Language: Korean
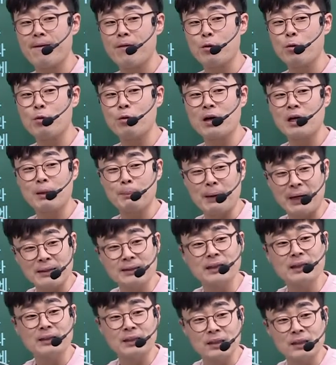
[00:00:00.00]
효과를
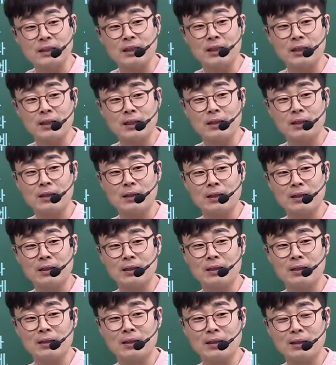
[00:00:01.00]
발생시키잖아.
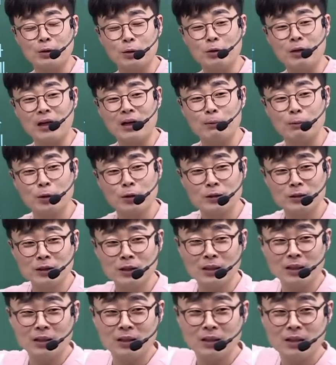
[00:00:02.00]
효과가
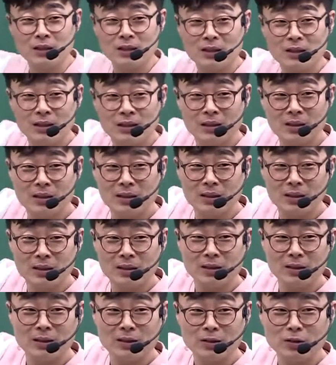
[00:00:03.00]
뭐였지?
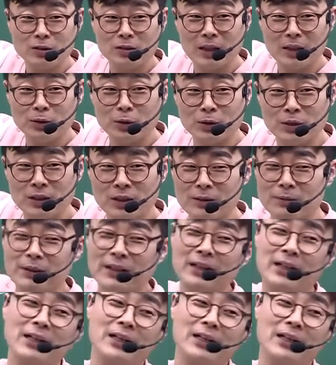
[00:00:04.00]
수강료 지급. 아,